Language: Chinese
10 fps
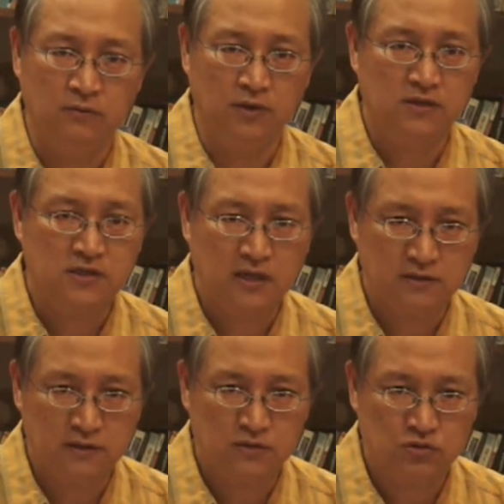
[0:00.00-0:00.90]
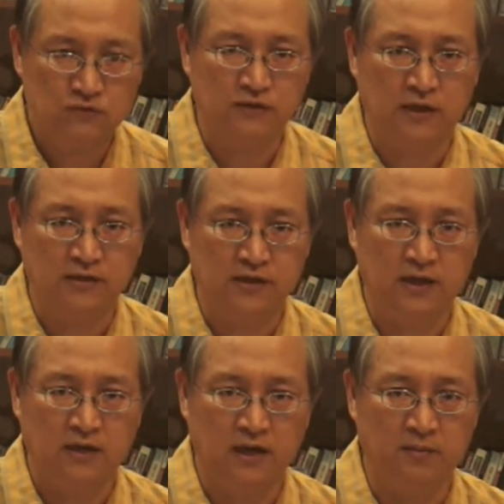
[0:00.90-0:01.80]
愿上帝祝福大家，
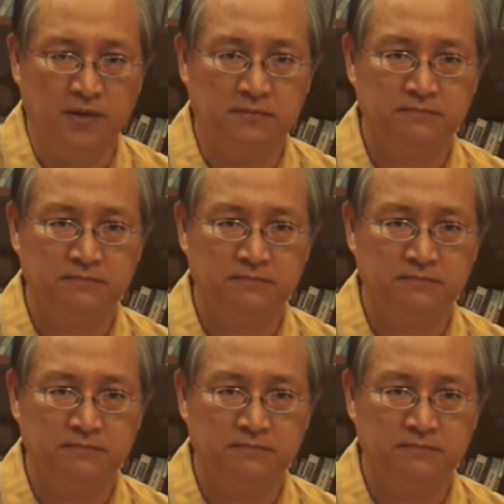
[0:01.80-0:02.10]
阿门。